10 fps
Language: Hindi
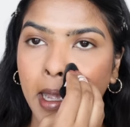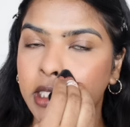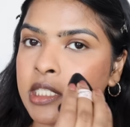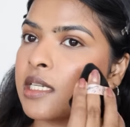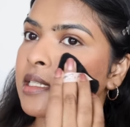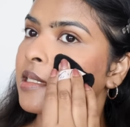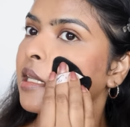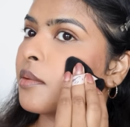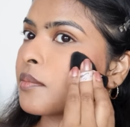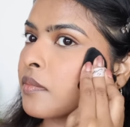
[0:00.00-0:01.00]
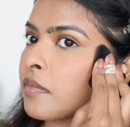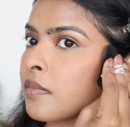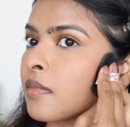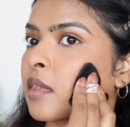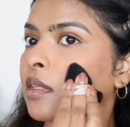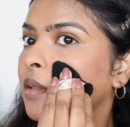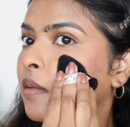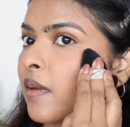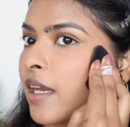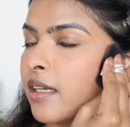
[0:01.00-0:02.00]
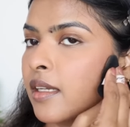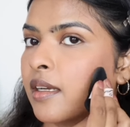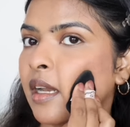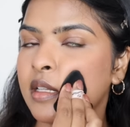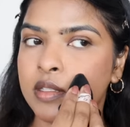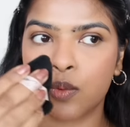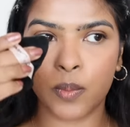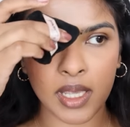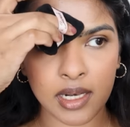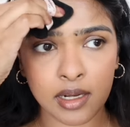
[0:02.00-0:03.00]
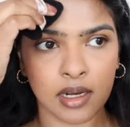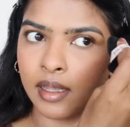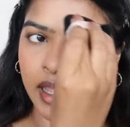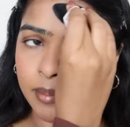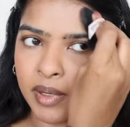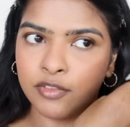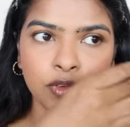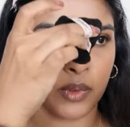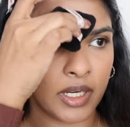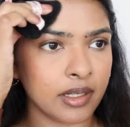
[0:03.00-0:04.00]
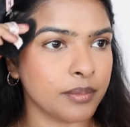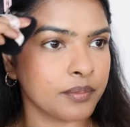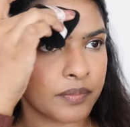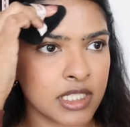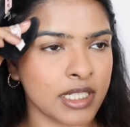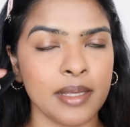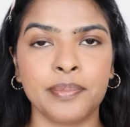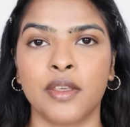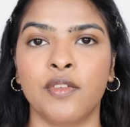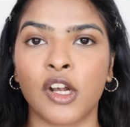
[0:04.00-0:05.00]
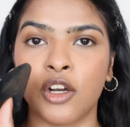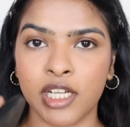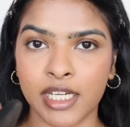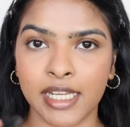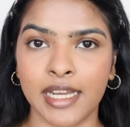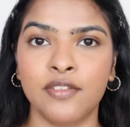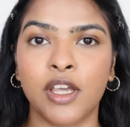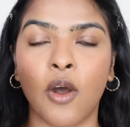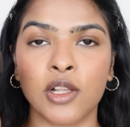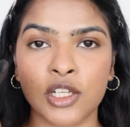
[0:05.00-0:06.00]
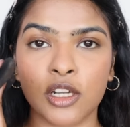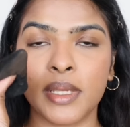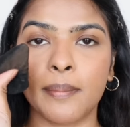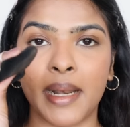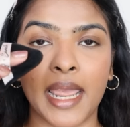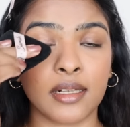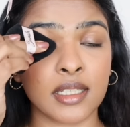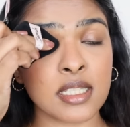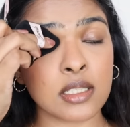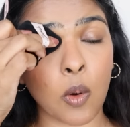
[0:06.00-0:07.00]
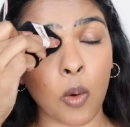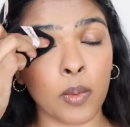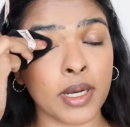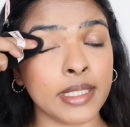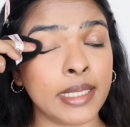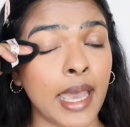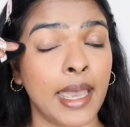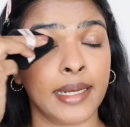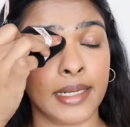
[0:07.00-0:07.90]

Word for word: अच्छे से राइट हेड एज वेल एंड माई फोर हेड ठीक है वी आर नॉट डन येट वी आर ऑल्सो कैन बी अप्लाइंग दिस ओवर द आई